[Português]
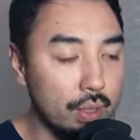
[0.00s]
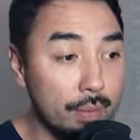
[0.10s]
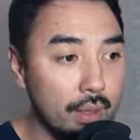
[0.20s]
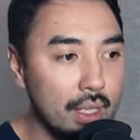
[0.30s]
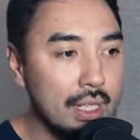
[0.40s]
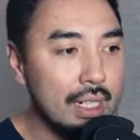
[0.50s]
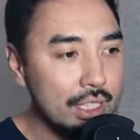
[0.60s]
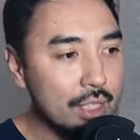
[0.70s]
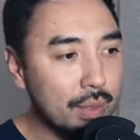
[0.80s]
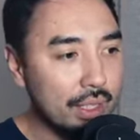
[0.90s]
Né?
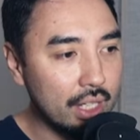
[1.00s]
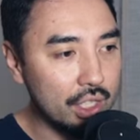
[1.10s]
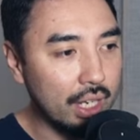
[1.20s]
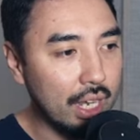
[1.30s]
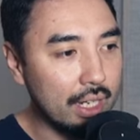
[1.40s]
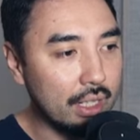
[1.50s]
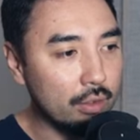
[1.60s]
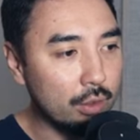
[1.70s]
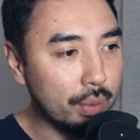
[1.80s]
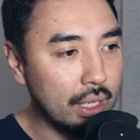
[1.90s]
De maneira genérica,
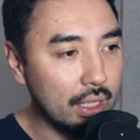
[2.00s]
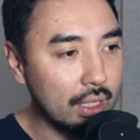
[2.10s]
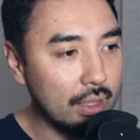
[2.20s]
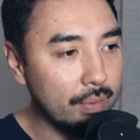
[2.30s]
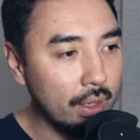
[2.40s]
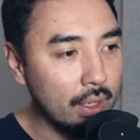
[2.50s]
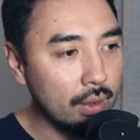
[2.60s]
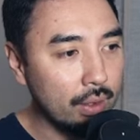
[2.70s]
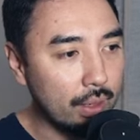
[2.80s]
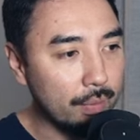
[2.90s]
então vou pegar aqui
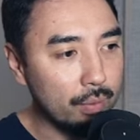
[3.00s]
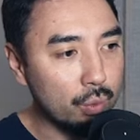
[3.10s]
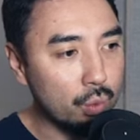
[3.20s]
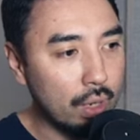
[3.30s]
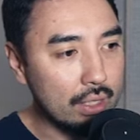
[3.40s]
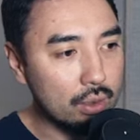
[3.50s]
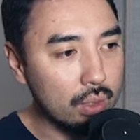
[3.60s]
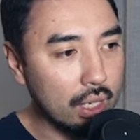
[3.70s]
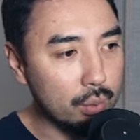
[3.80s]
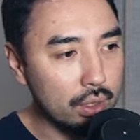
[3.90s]
né, um
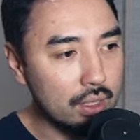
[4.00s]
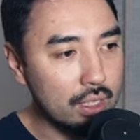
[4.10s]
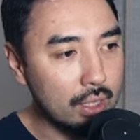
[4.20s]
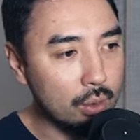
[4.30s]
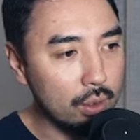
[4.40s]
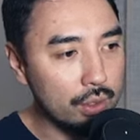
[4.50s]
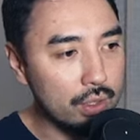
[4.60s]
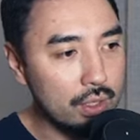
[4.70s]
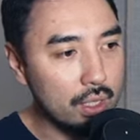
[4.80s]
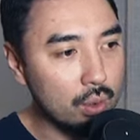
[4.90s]
ácido carboxílico, ó,
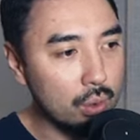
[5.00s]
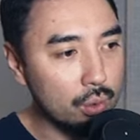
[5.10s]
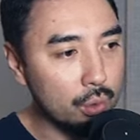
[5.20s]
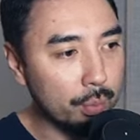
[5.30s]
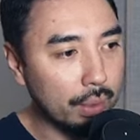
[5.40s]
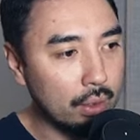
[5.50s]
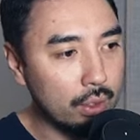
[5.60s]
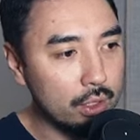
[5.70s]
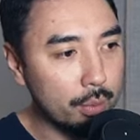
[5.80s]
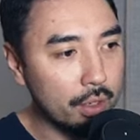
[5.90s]
C com dupla
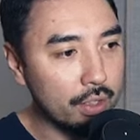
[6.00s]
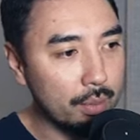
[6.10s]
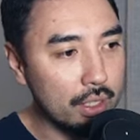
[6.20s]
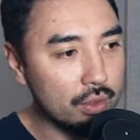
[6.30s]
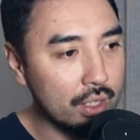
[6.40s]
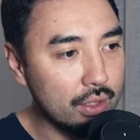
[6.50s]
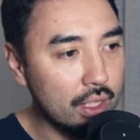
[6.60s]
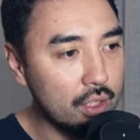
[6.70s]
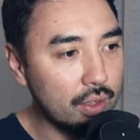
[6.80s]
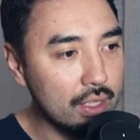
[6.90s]
O, só para ficar mais fácil a
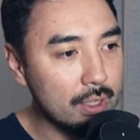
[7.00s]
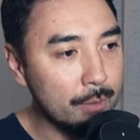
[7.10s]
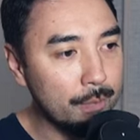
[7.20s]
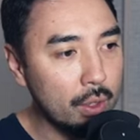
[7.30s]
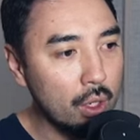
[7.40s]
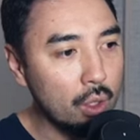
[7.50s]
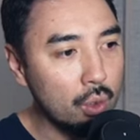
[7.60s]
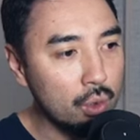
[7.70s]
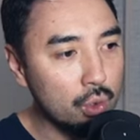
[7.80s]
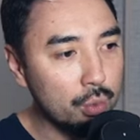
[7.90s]
identificação,
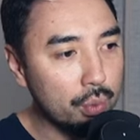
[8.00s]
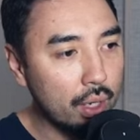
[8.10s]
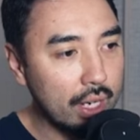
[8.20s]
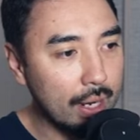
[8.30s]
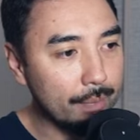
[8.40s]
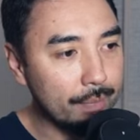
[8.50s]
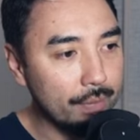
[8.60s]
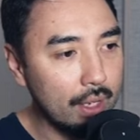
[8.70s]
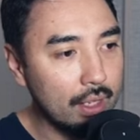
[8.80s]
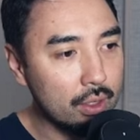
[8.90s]
o grupo OH.
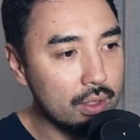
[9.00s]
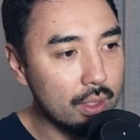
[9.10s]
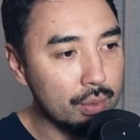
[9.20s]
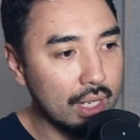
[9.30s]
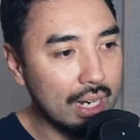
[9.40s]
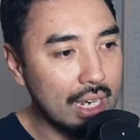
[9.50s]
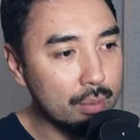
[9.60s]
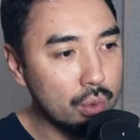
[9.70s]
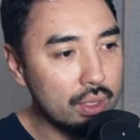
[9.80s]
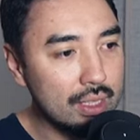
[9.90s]
Né? Nós temos a
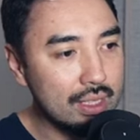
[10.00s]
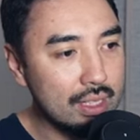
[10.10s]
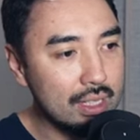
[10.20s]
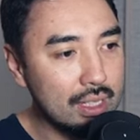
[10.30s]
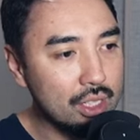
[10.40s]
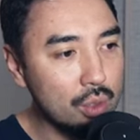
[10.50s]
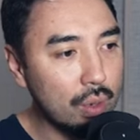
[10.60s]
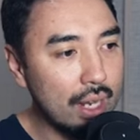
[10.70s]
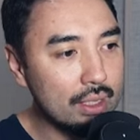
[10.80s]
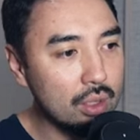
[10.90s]
carboxila de
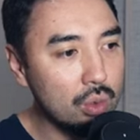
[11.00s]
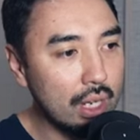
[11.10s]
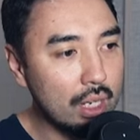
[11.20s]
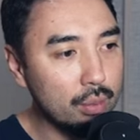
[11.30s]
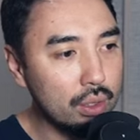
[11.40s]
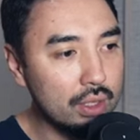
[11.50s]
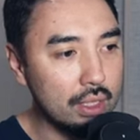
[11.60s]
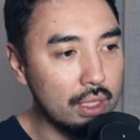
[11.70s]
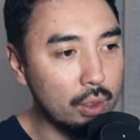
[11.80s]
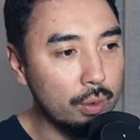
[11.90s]
um ácido
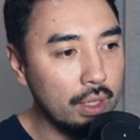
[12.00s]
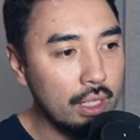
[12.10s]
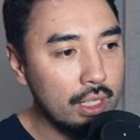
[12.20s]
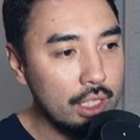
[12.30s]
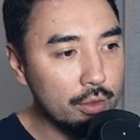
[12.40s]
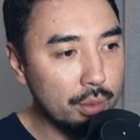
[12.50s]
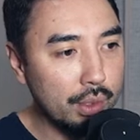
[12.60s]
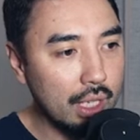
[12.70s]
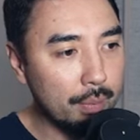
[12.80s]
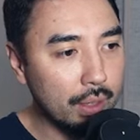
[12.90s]
carboxílico eu vou
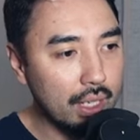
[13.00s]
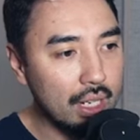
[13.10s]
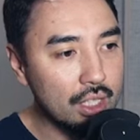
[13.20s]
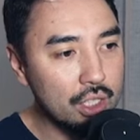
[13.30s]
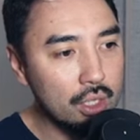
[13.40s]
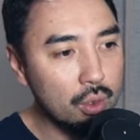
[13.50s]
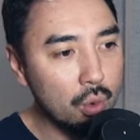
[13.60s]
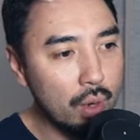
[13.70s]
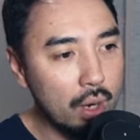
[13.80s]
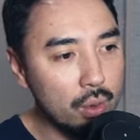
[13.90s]
botar para reagir
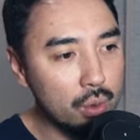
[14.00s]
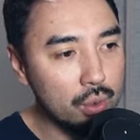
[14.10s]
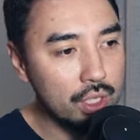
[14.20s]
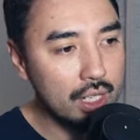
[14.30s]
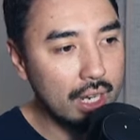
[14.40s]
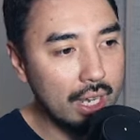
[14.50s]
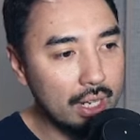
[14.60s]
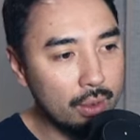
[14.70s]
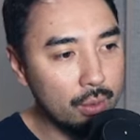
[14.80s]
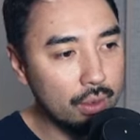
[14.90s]
com álcool
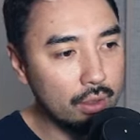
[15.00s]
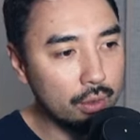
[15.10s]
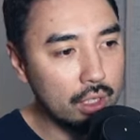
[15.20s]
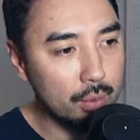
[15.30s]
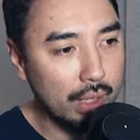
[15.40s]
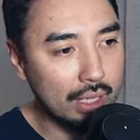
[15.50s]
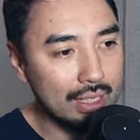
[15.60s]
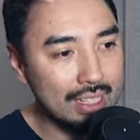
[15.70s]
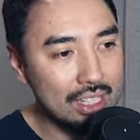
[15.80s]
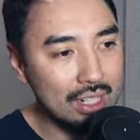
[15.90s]
genérico, que eu vou chamar
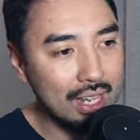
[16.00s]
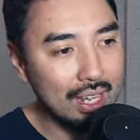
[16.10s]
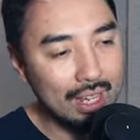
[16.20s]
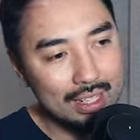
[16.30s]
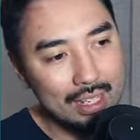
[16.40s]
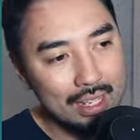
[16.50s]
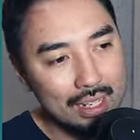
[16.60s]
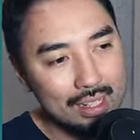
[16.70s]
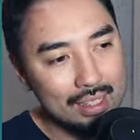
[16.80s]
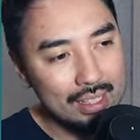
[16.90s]
aqui de R
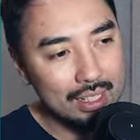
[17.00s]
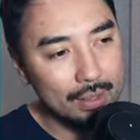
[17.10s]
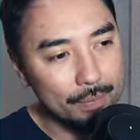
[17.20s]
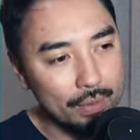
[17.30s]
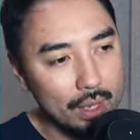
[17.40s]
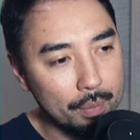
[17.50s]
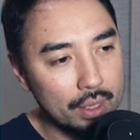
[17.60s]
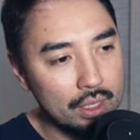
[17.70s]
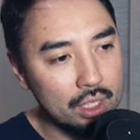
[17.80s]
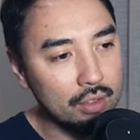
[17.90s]
linha, né,
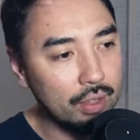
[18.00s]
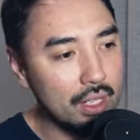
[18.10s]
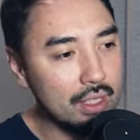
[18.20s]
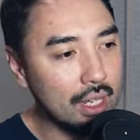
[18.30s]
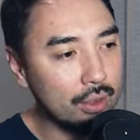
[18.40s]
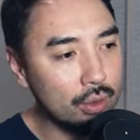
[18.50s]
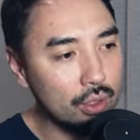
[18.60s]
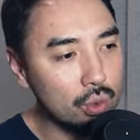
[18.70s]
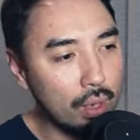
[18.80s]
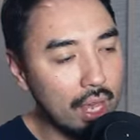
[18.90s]
para diferenciar do
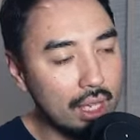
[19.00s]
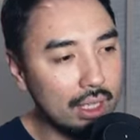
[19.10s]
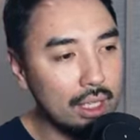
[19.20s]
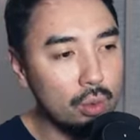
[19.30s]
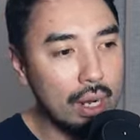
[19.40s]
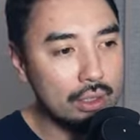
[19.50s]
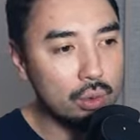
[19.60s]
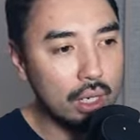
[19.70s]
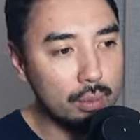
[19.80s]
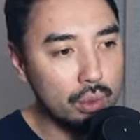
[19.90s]
nosso R aqui do
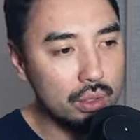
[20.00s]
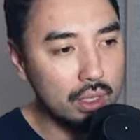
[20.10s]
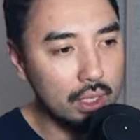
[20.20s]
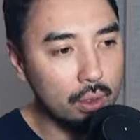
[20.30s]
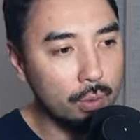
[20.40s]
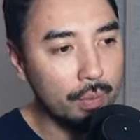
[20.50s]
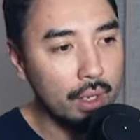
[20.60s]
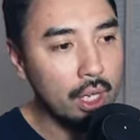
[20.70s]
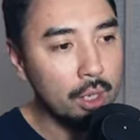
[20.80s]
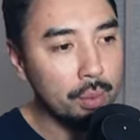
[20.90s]
ácido carboxílico.
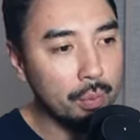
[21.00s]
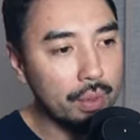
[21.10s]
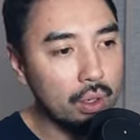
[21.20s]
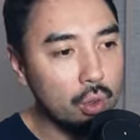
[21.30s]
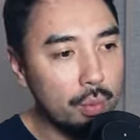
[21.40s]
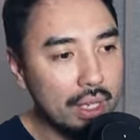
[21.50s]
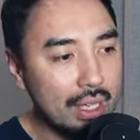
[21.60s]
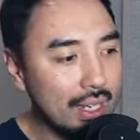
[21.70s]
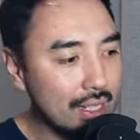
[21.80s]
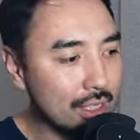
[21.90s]
Bom, como é
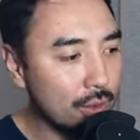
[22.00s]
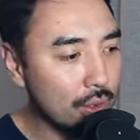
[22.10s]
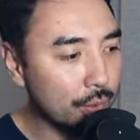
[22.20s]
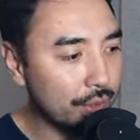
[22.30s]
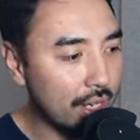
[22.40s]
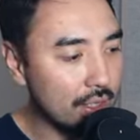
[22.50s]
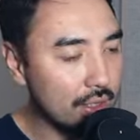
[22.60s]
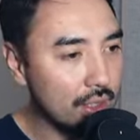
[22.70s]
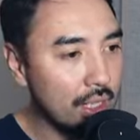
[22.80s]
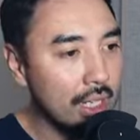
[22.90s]
que a reação
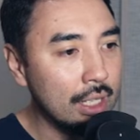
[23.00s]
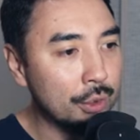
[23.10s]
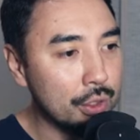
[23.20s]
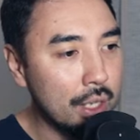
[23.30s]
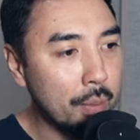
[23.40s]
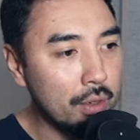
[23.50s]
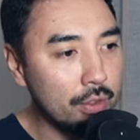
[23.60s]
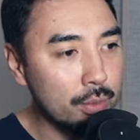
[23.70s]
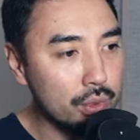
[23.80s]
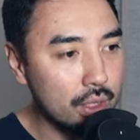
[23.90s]
acontece? Nós sempre
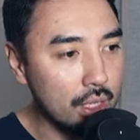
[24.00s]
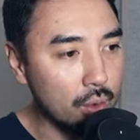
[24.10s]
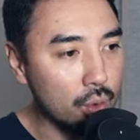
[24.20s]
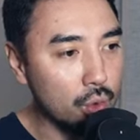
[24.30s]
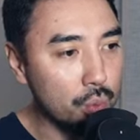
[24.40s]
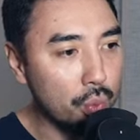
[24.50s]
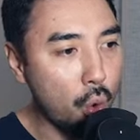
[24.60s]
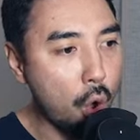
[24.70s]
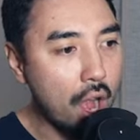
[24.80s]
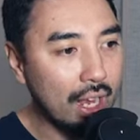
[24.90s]
vamos ter o grupo
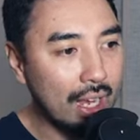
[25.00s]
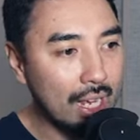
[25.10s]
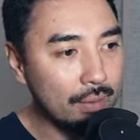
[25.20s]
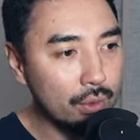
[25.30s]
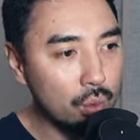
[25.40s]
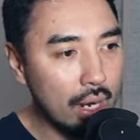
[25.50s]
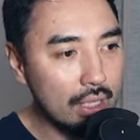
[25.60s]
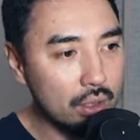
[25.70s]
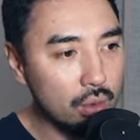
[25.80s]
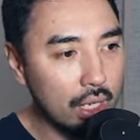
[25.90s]
OH do
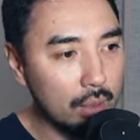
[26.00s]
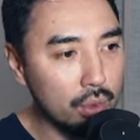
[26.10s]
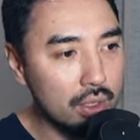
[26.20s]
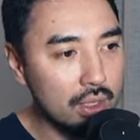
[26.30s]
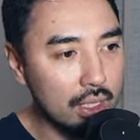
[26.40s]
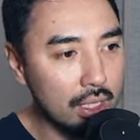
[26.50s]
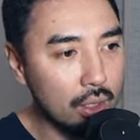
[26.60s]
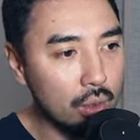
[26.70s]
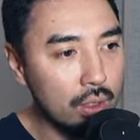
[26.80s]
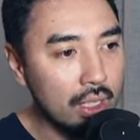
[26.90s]
ácido
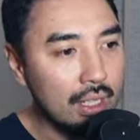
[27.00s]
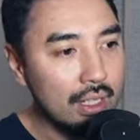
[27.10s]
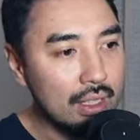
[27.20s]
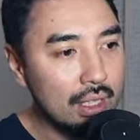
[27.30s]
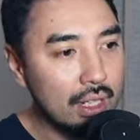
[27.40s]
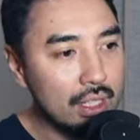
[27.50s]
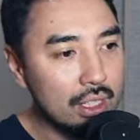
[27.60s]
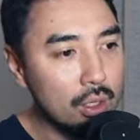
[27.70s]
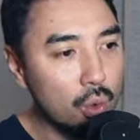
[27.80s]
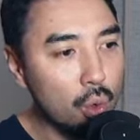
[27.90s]
carboxílico
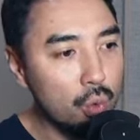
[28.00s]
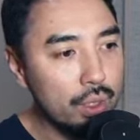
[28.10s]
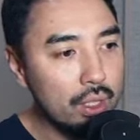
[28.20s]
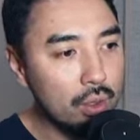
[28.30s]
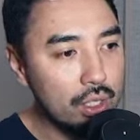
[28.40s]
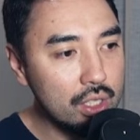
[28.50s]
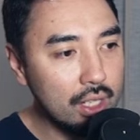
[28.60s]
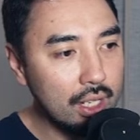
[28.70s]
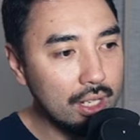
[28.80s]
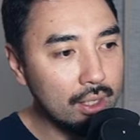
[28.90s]
interagindo com o
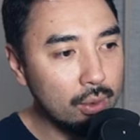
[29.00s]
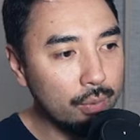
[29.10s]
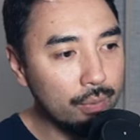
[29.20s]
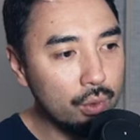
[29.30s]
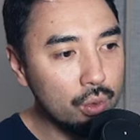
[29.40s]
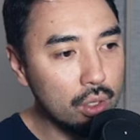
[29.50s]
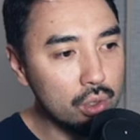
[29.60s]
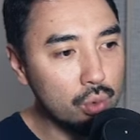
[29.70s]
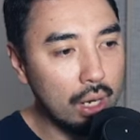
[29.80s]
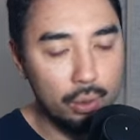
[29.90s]
hidrogênio do
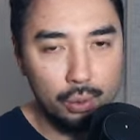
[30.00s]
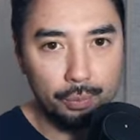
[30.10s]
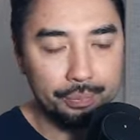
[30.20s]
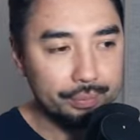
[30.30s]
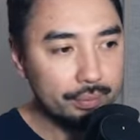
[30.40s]
nosso álcool.